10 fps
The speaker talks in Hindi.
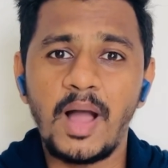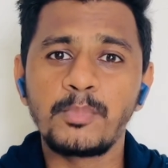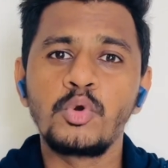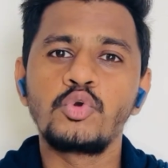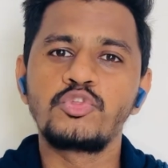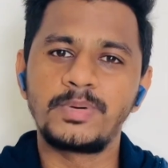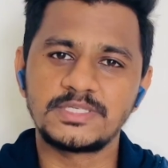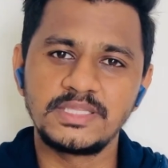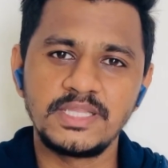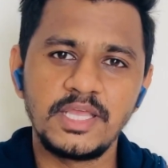आपको कुछ
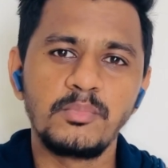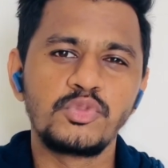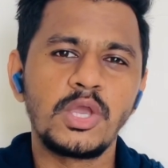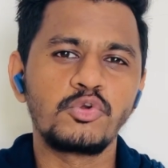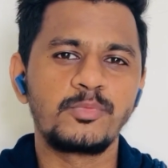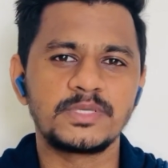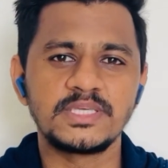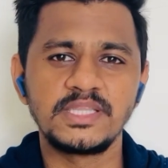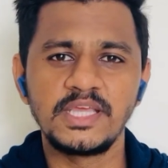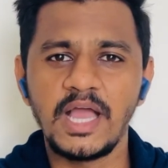पसंद है मुझे कुछ
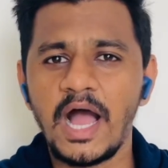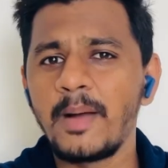पसंद है